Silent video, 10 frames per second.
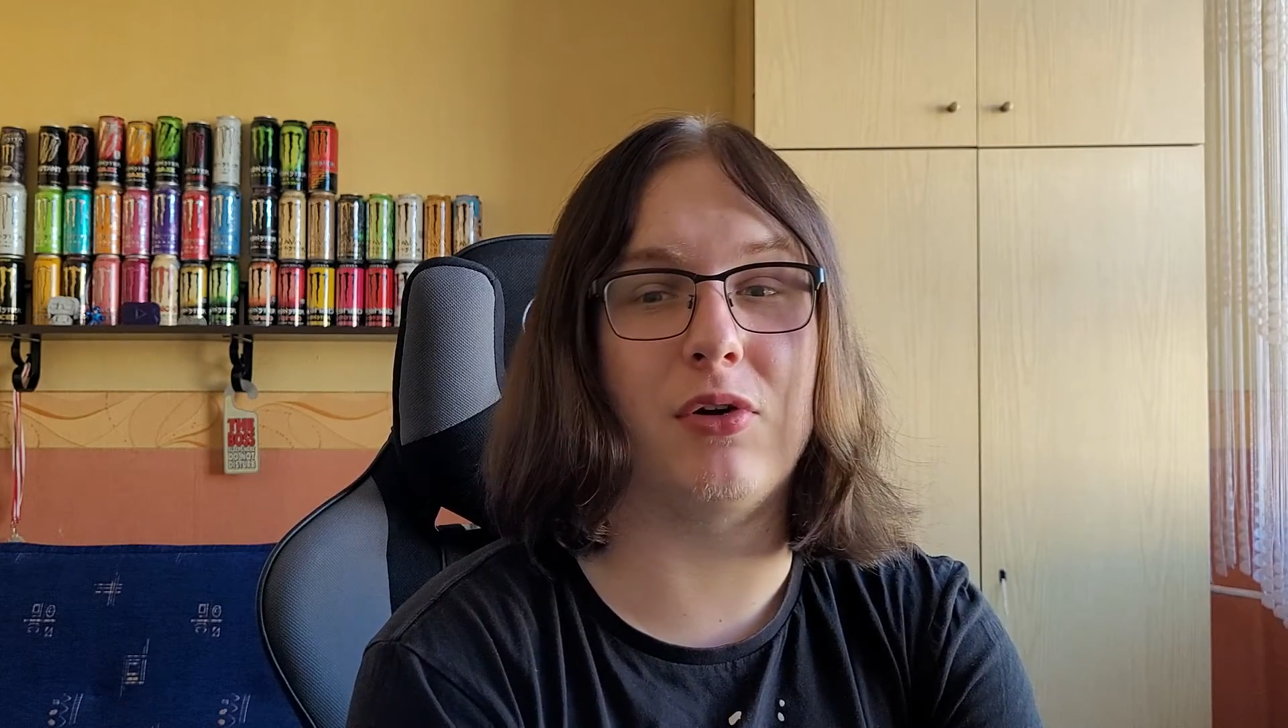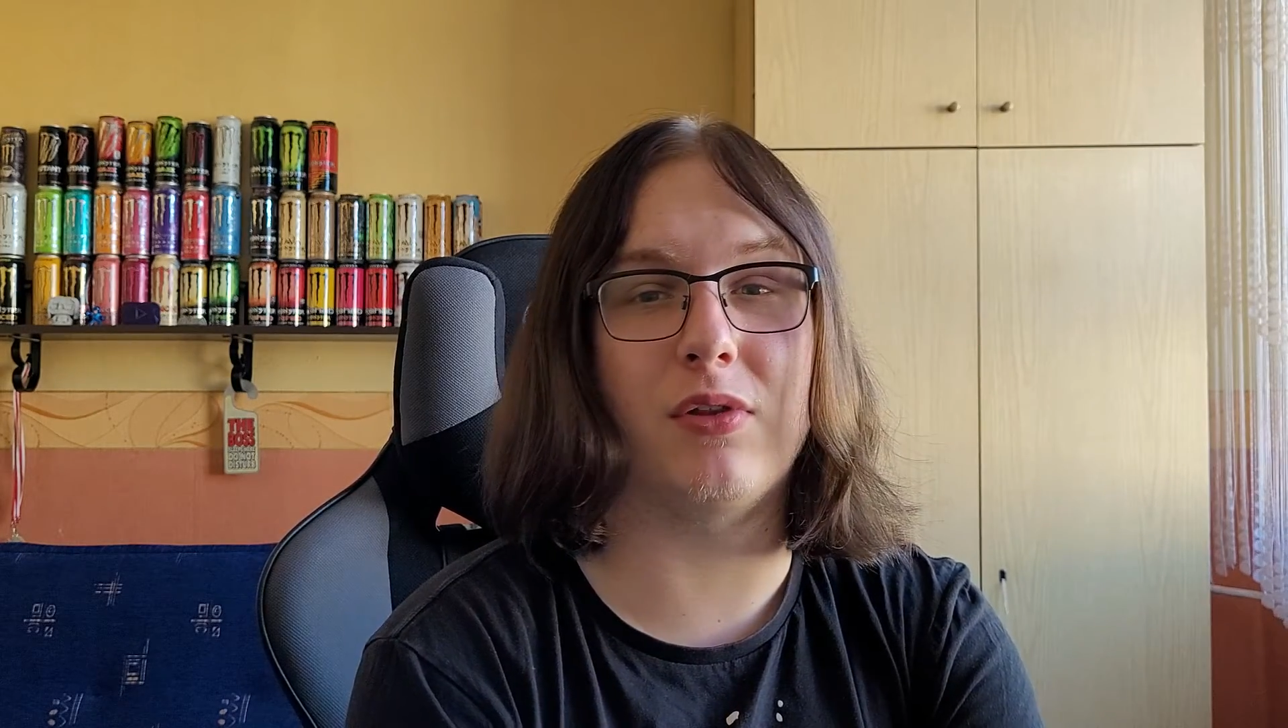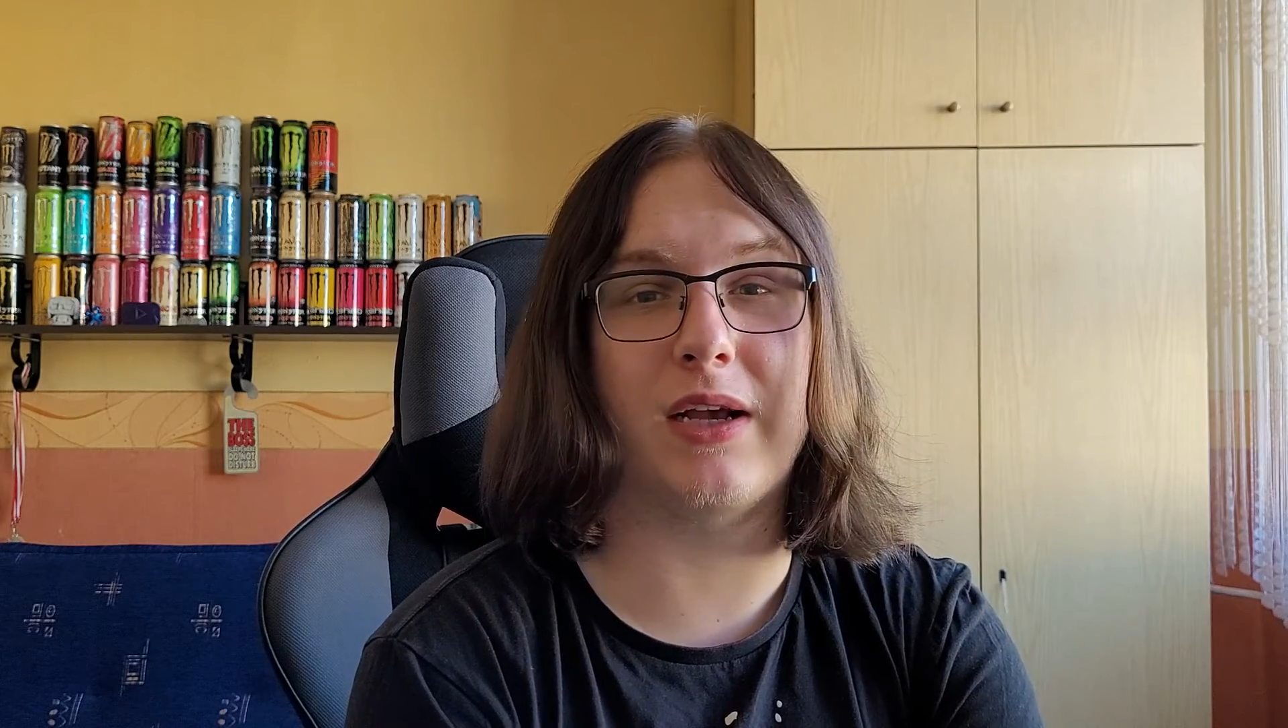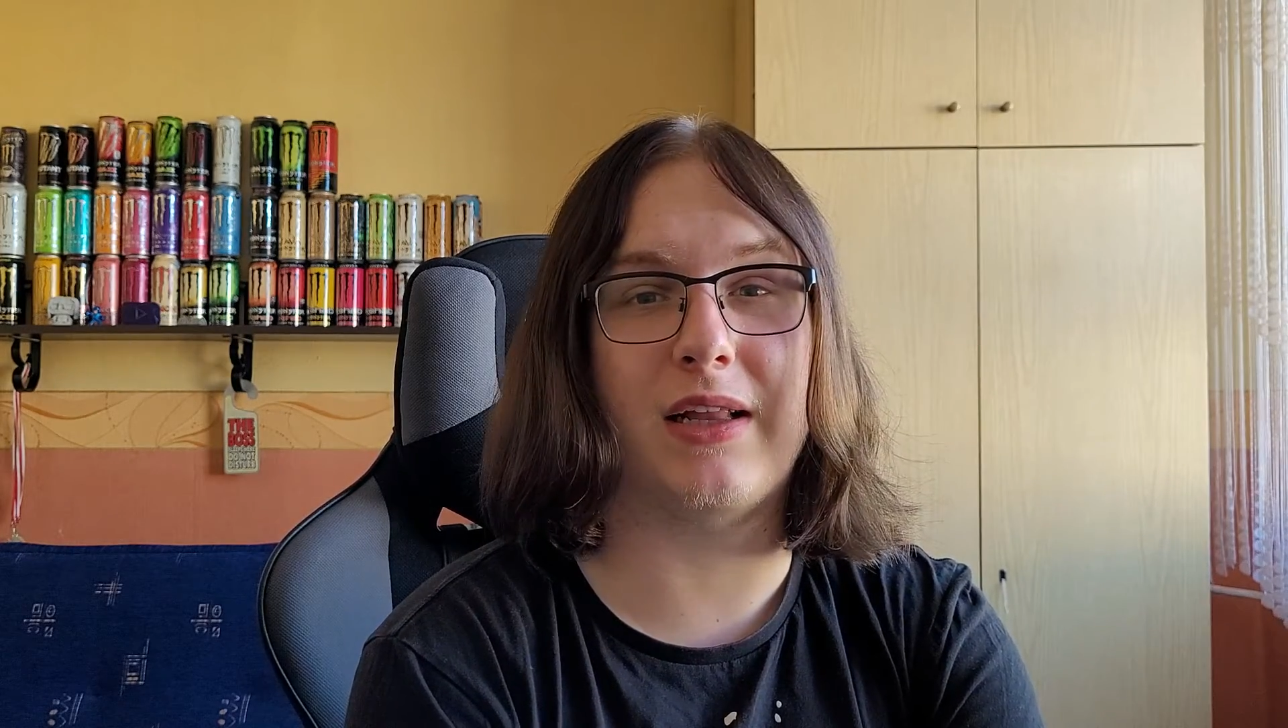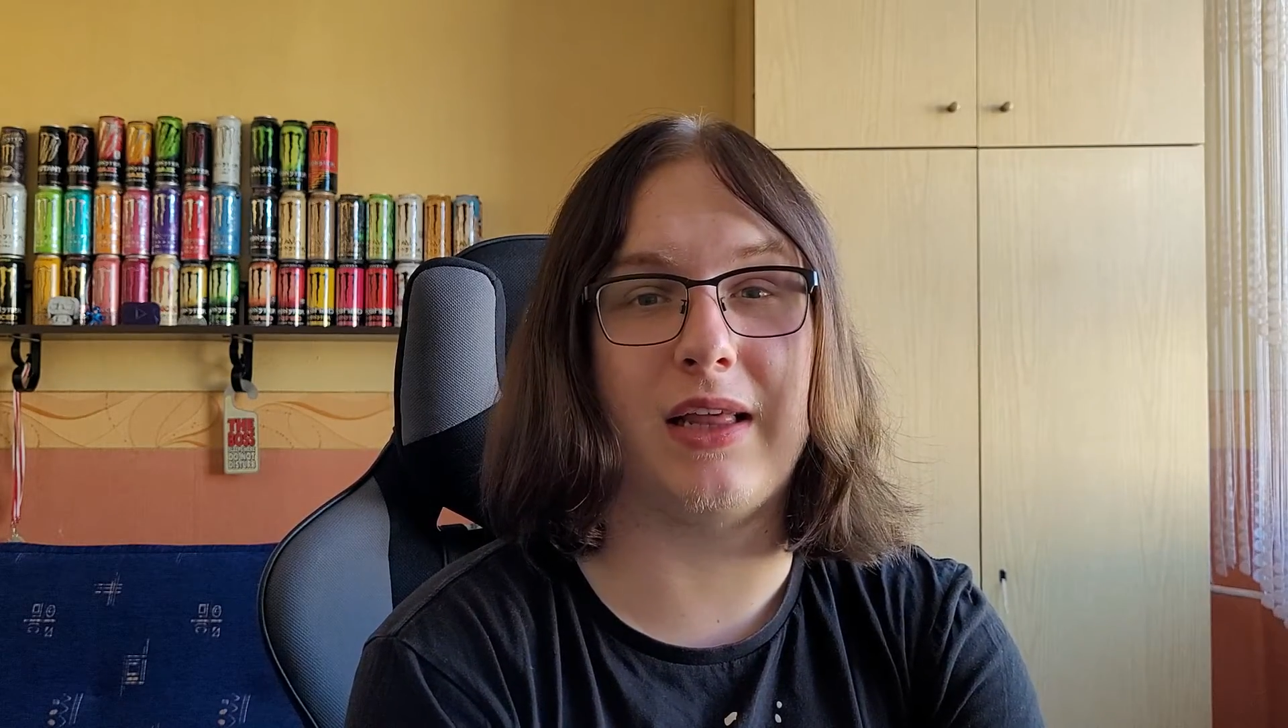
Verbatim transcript: kontakt